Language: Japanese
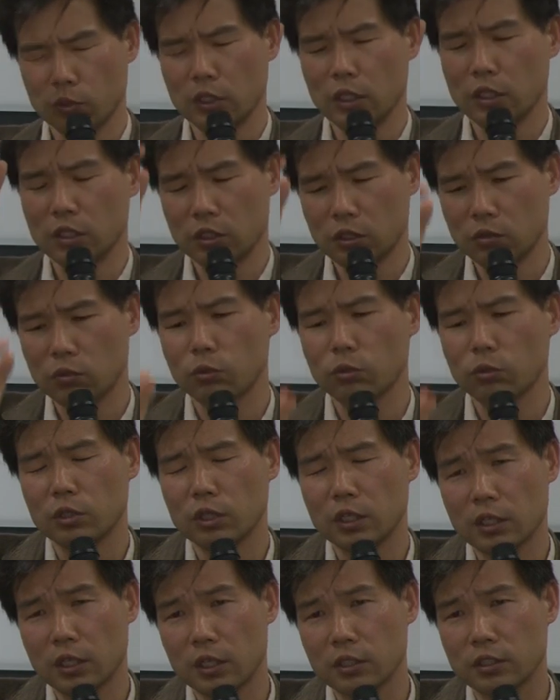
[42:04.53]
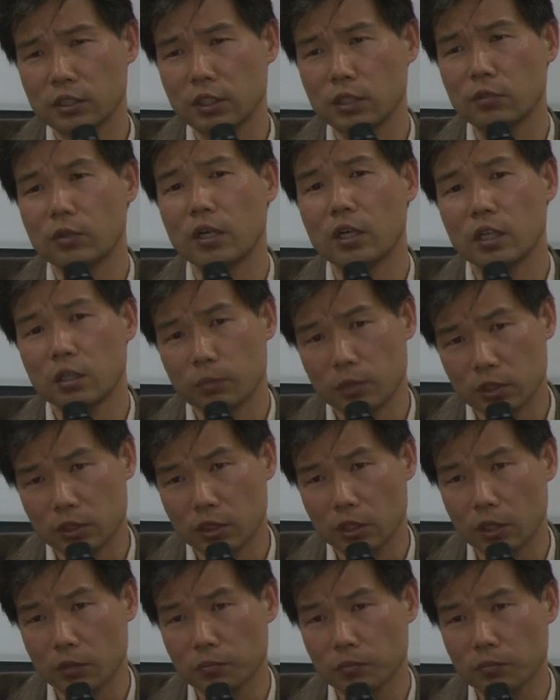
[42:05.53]
歴史とに関心があるの分かりまし
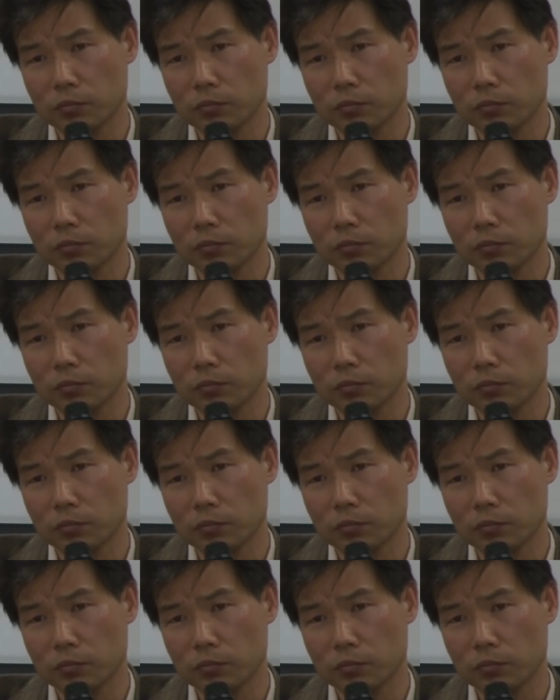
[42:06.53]
た、